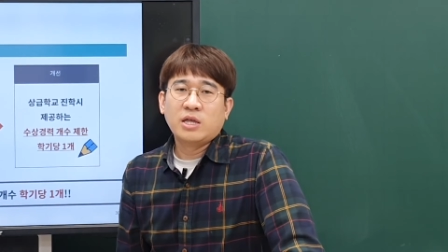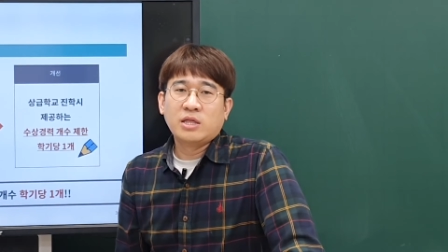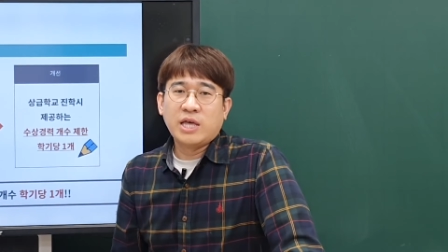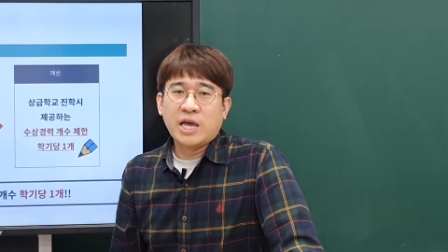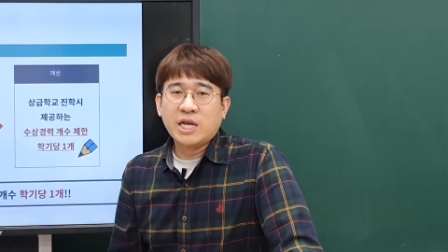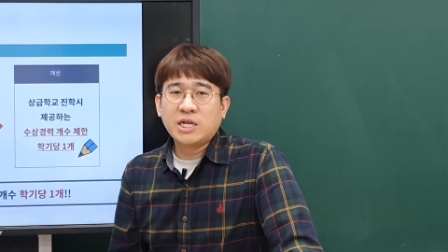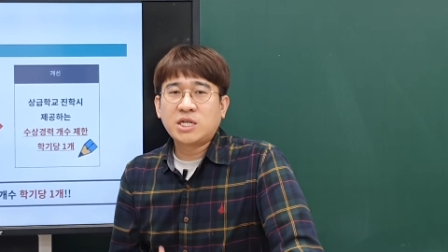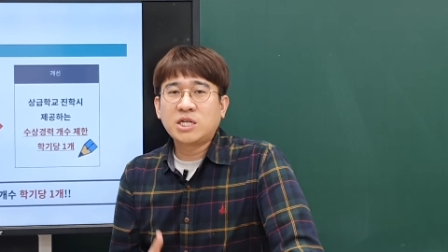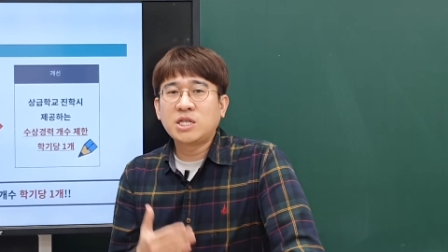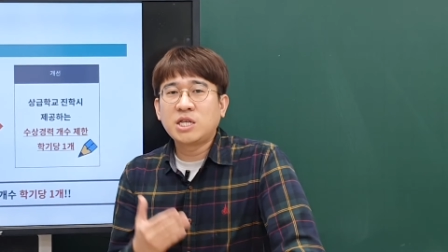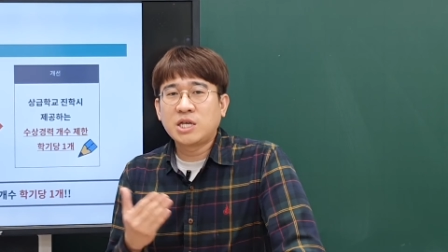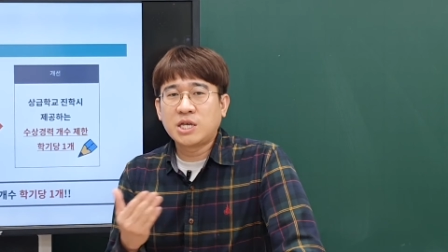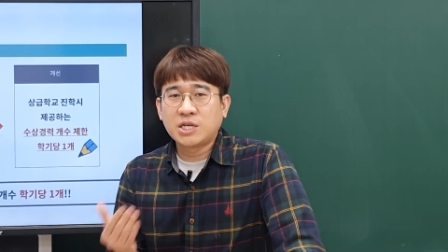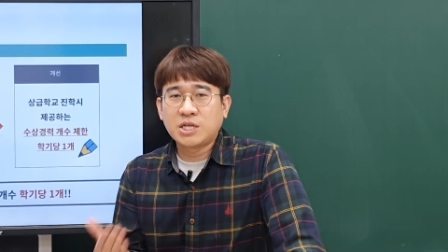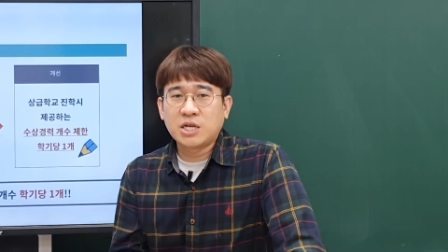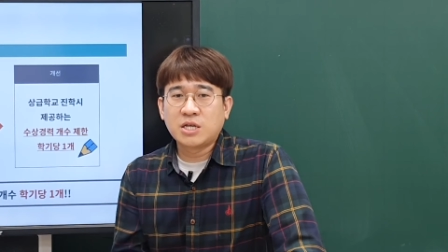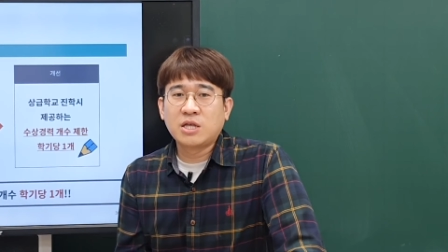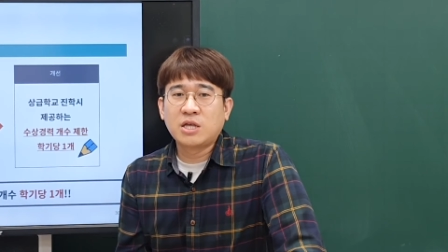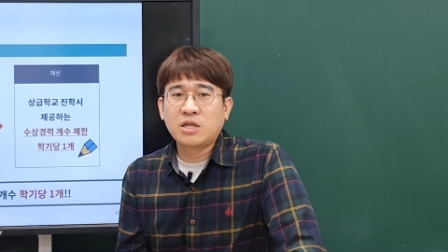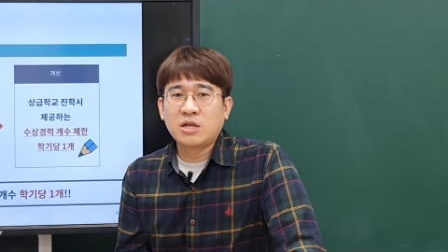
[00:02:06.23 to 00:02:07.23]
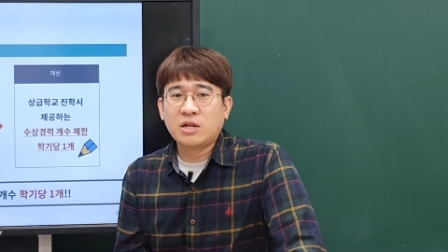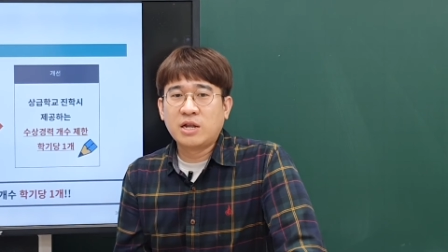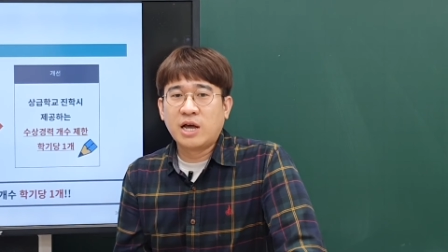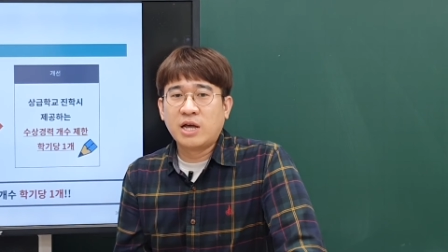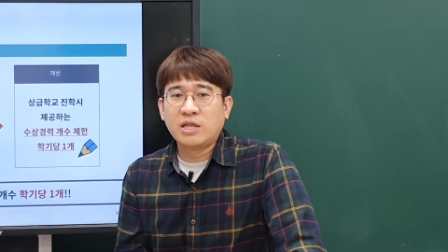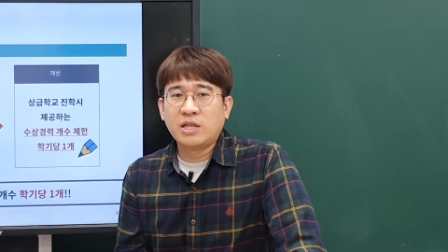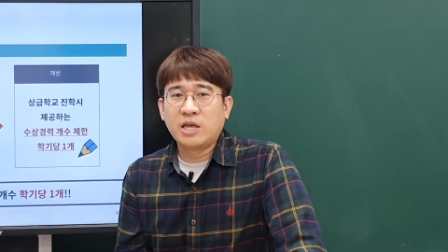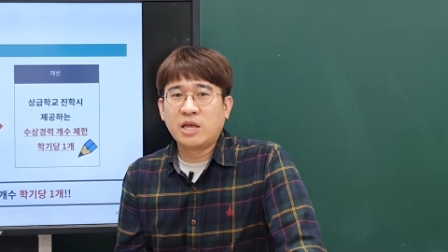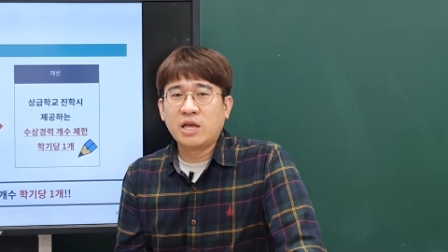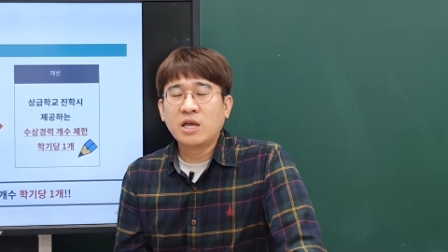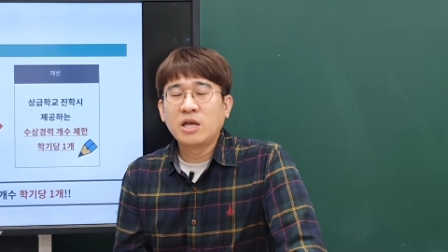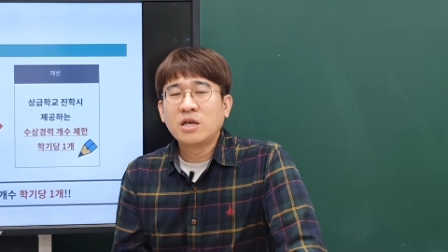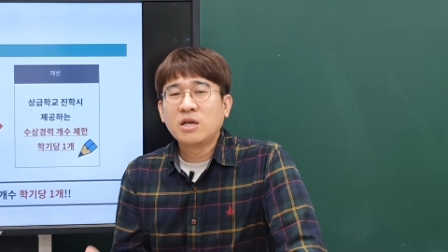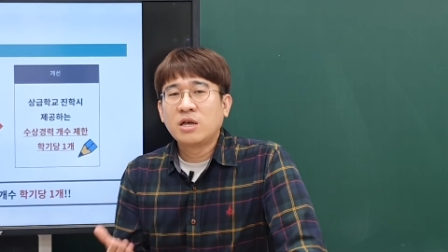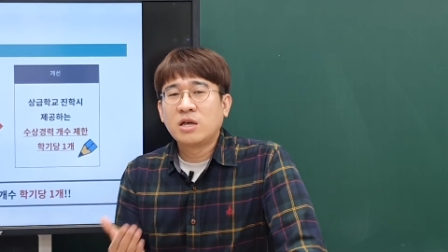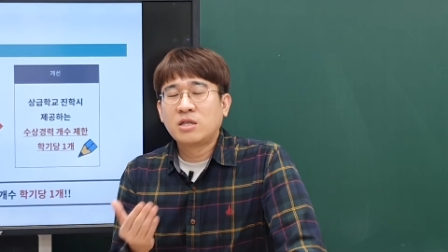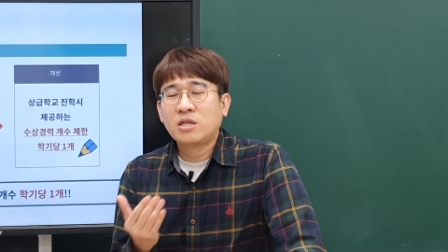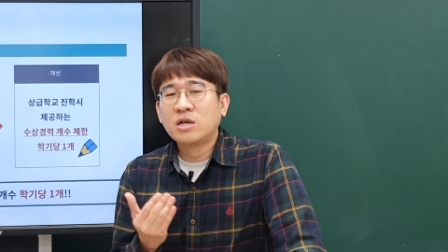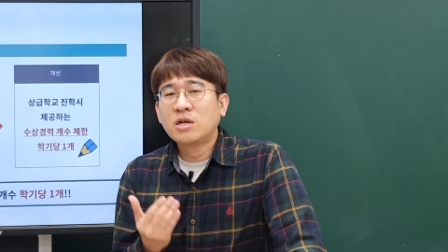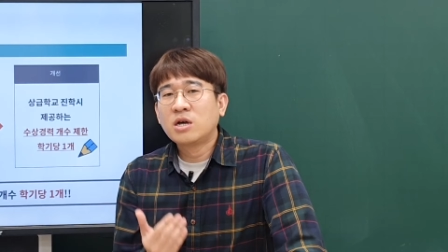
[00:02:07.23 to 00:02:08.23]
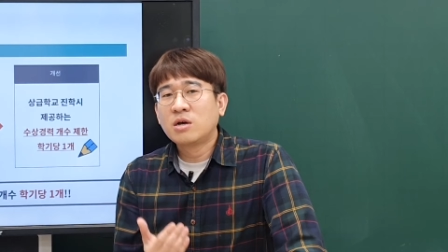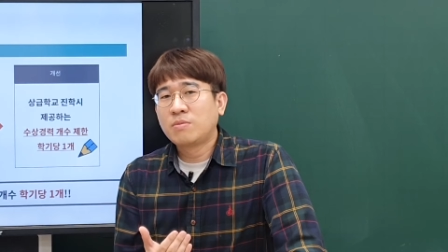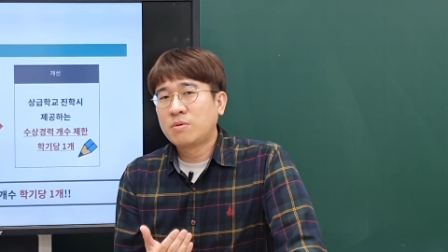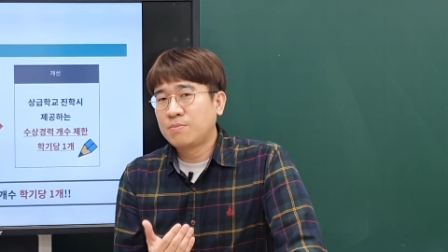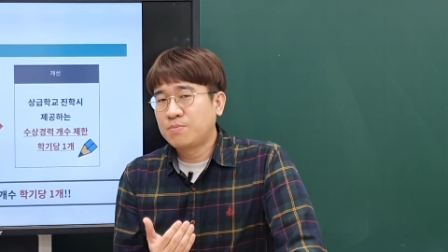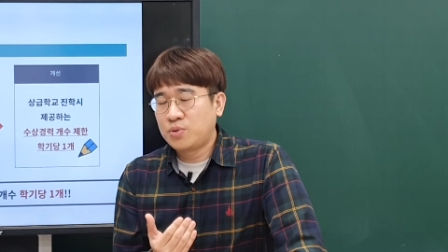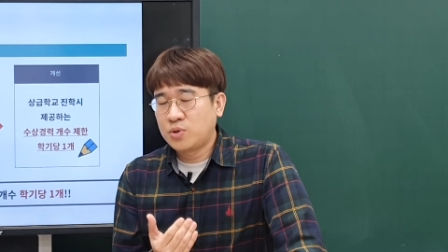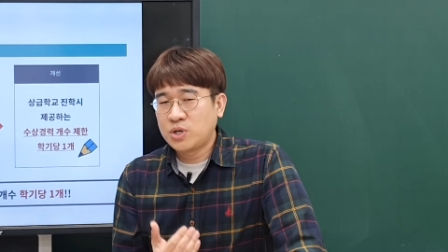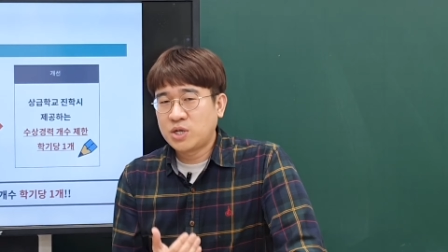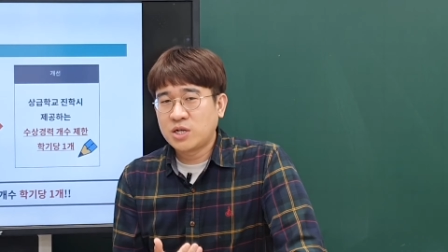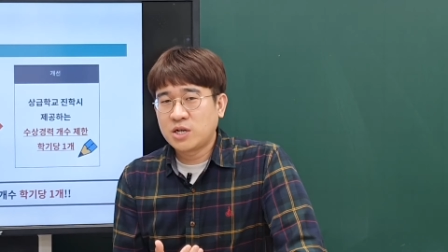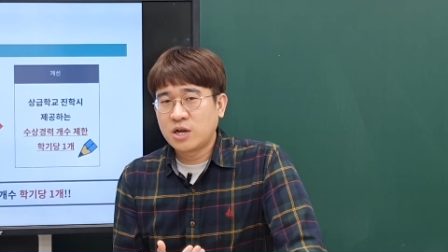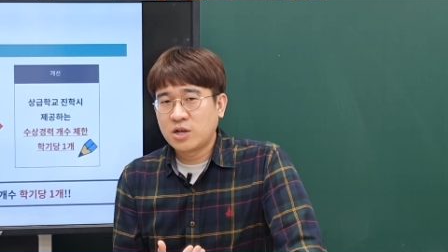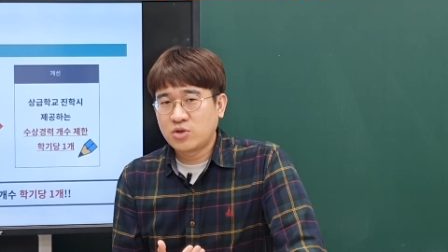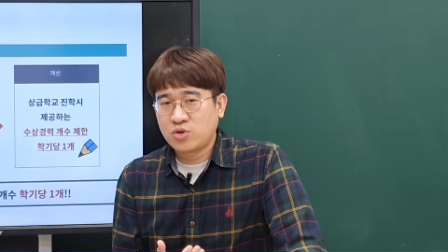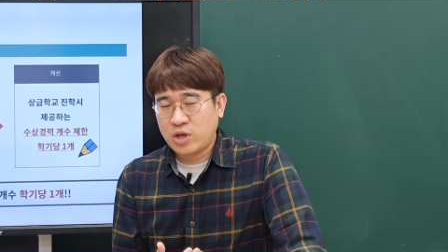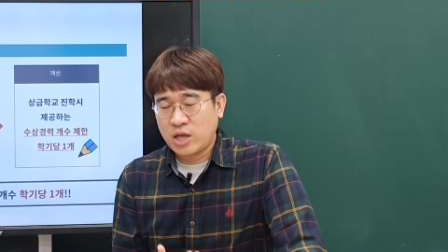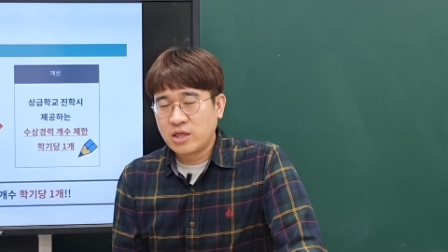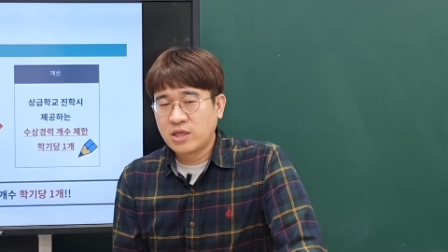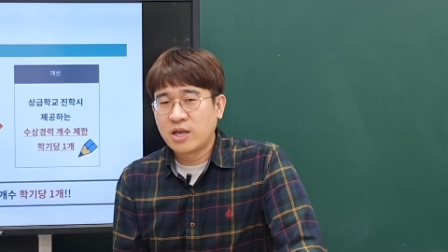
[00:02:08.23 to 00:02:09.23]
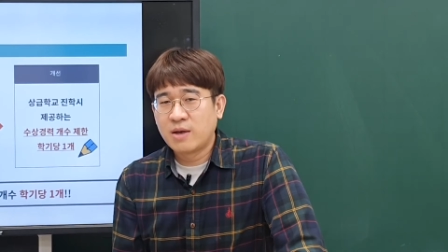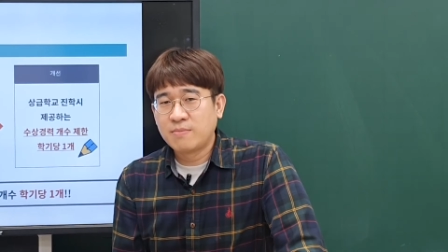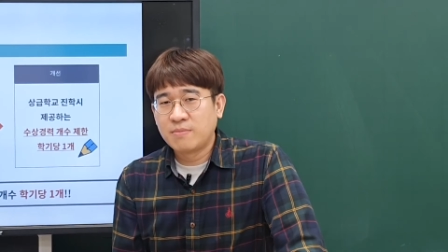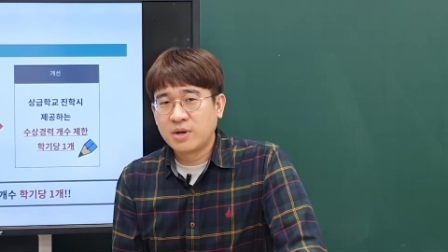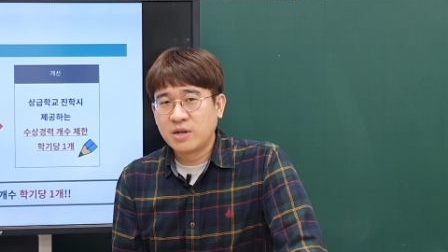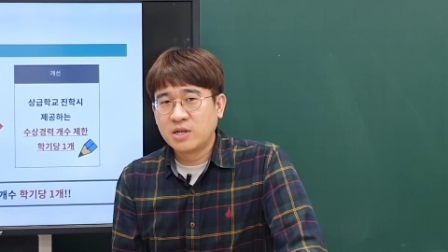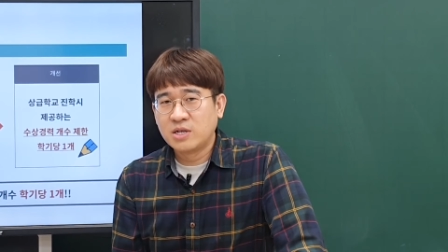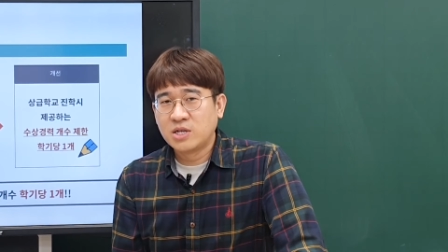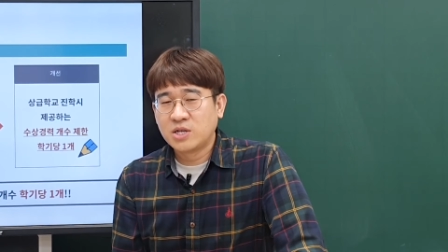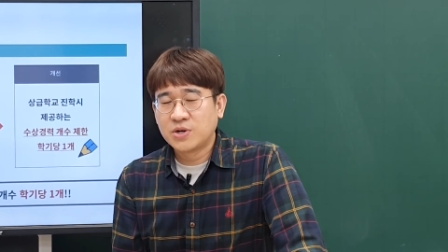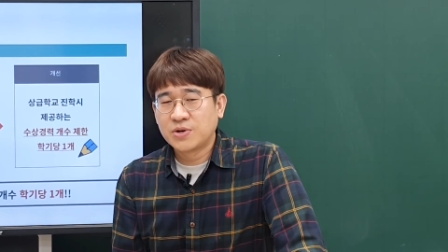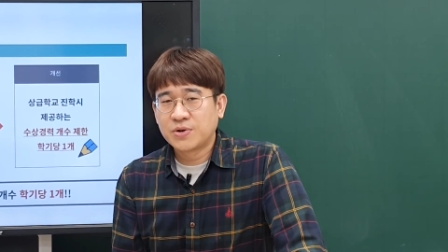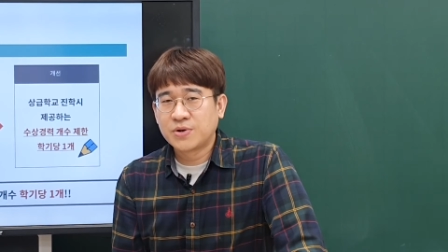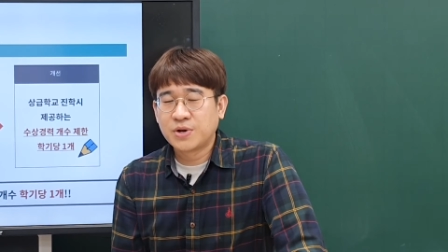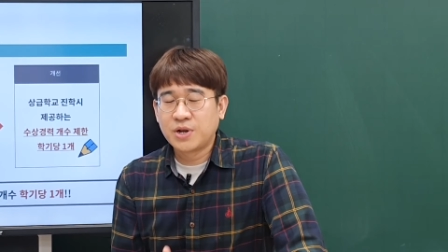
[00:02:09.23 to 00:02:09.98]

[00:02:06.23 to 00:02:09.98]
내신이 기재되는 란에 등급은 표시가 된단 말이죠.